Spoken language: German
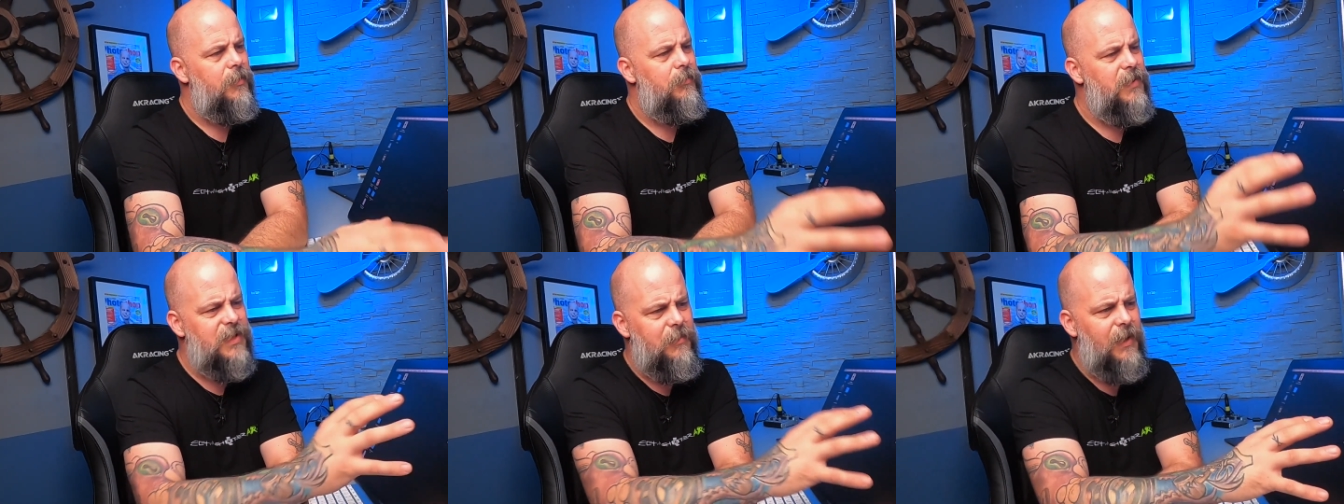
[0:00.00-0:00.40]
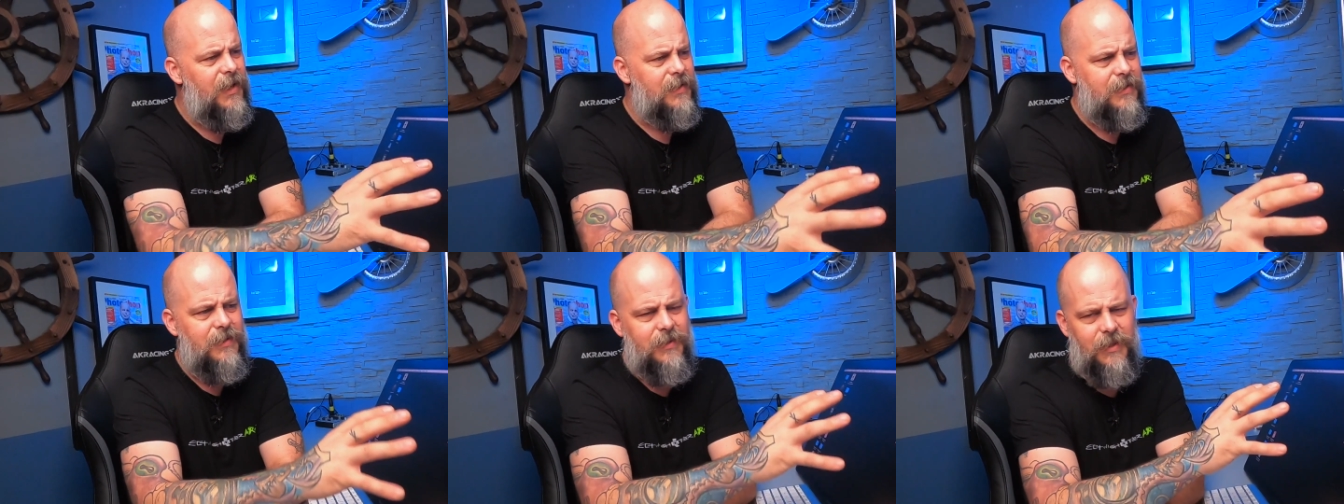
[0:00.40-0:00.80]
Mir ist im
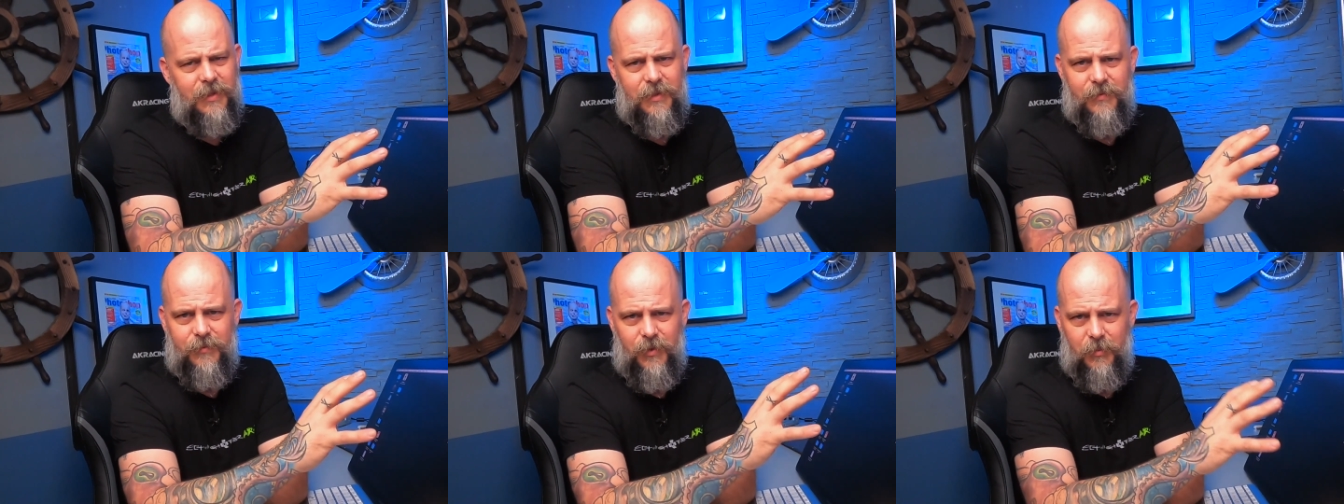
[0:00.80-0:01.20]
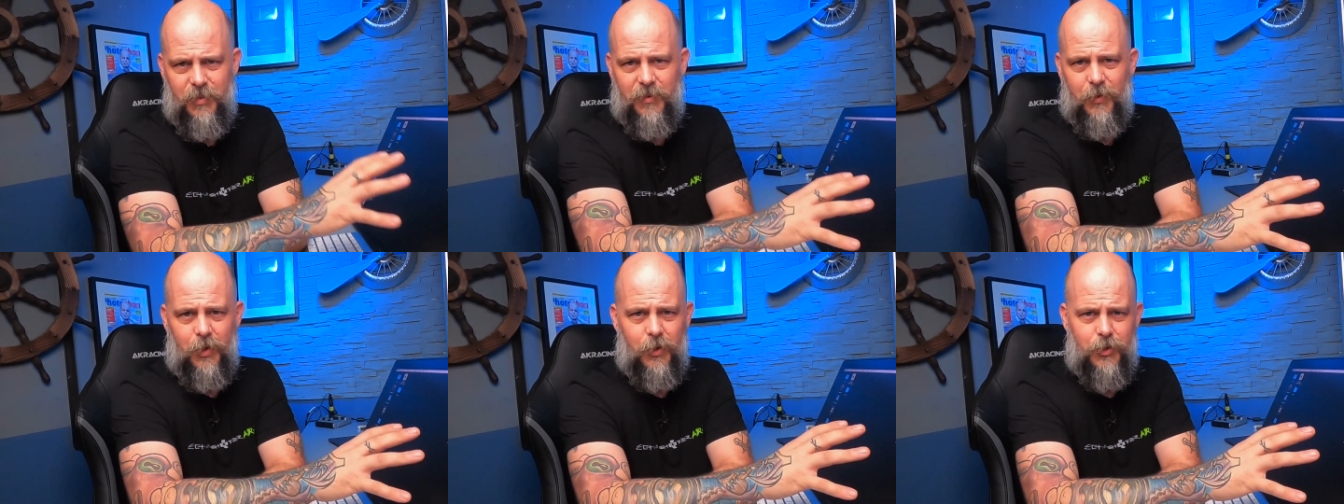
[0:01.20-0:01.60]
ersten Test vor ein
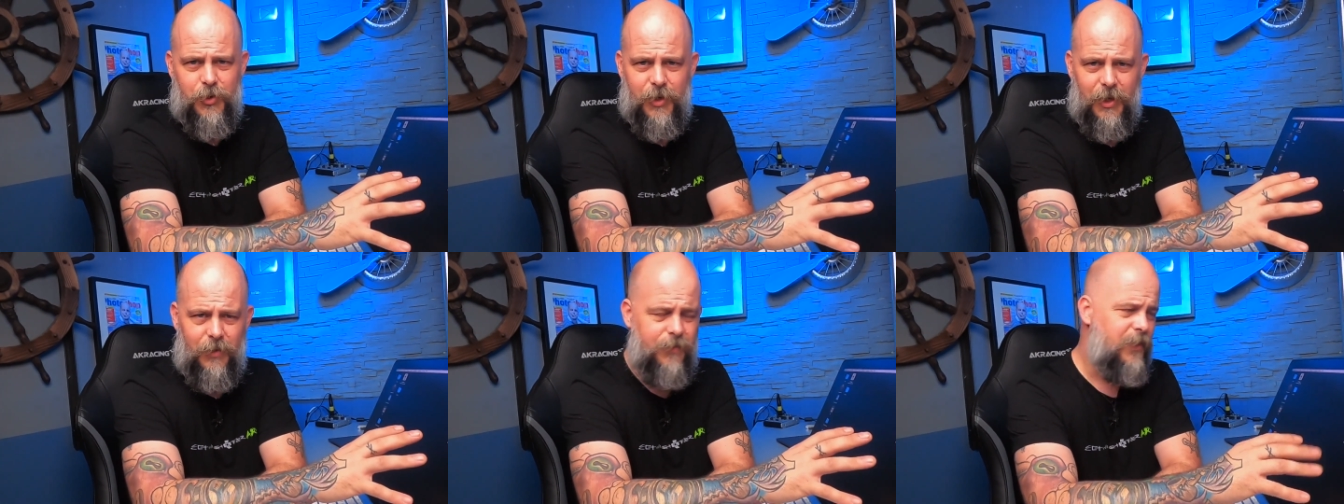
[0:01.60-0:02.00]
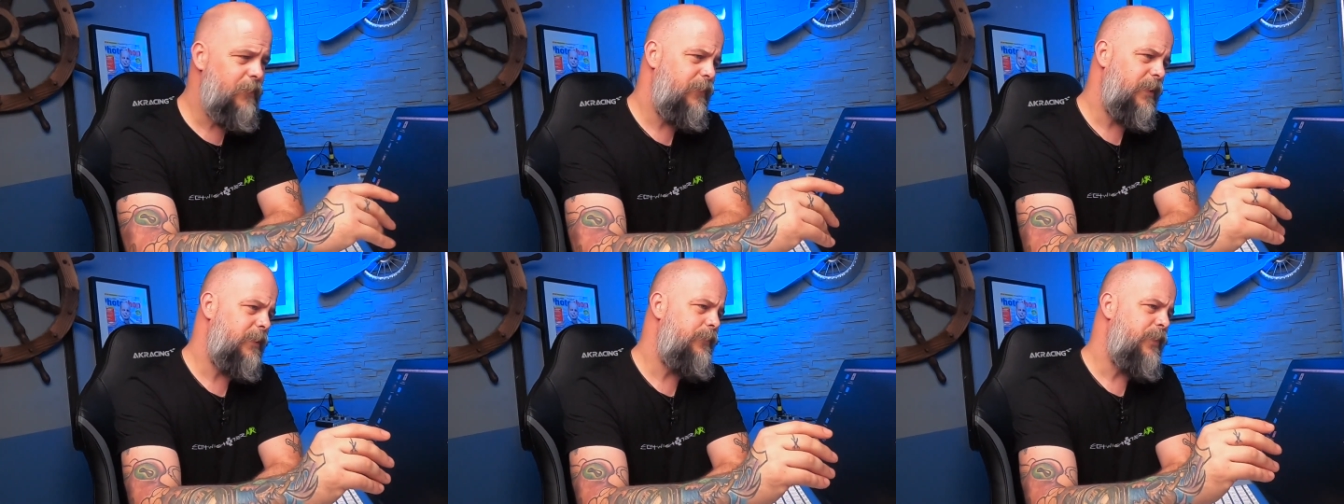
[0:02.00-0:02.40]
paar Wochen schon
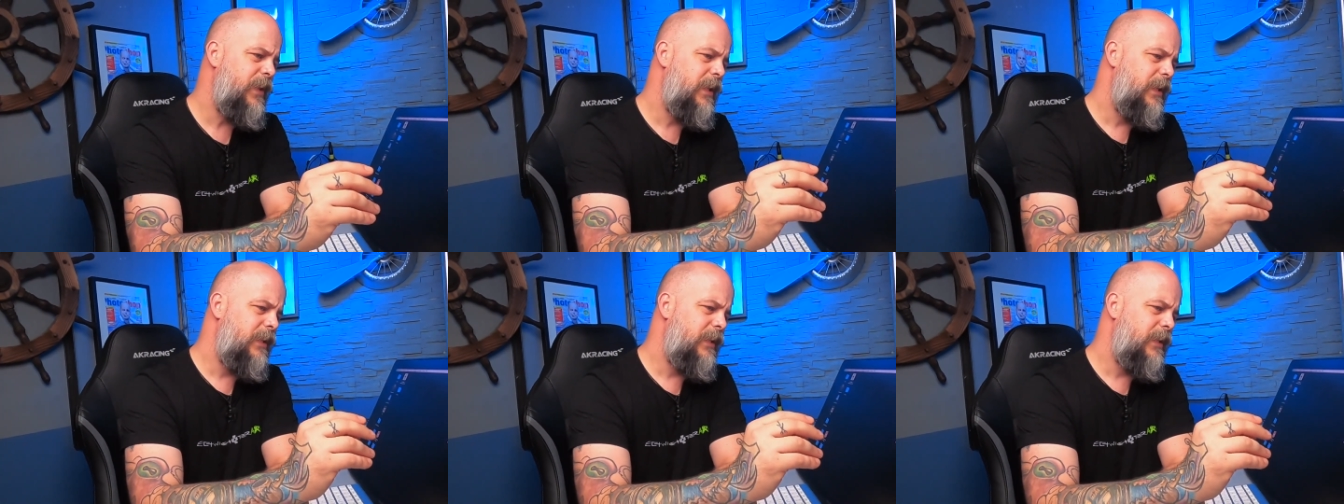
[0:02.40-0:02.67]
aufgefallen,